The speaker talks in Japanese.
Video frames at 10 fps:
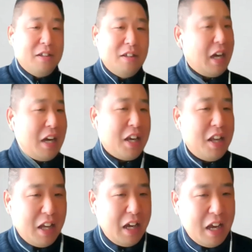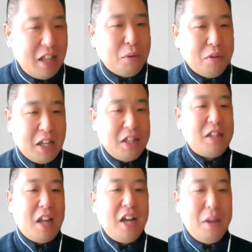なんか携帯変なことになっ
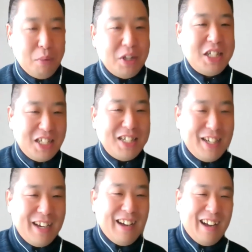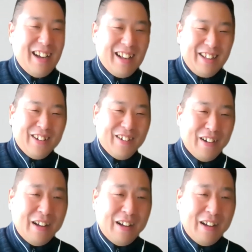たでもいいしあの